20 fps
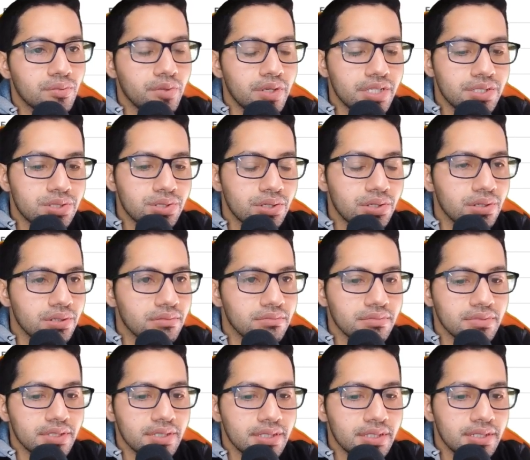
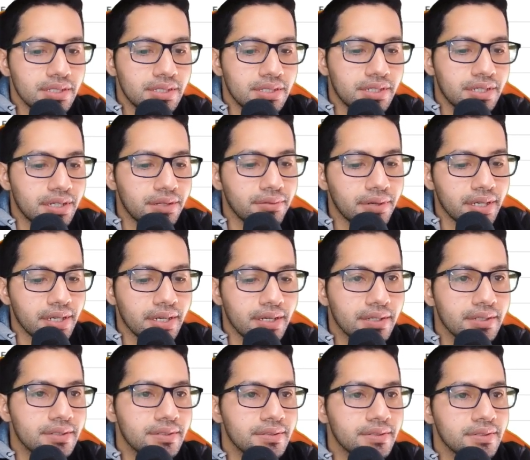Wilson eh,
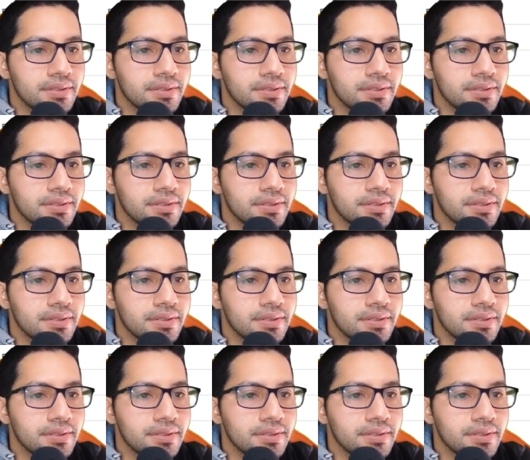Rivera.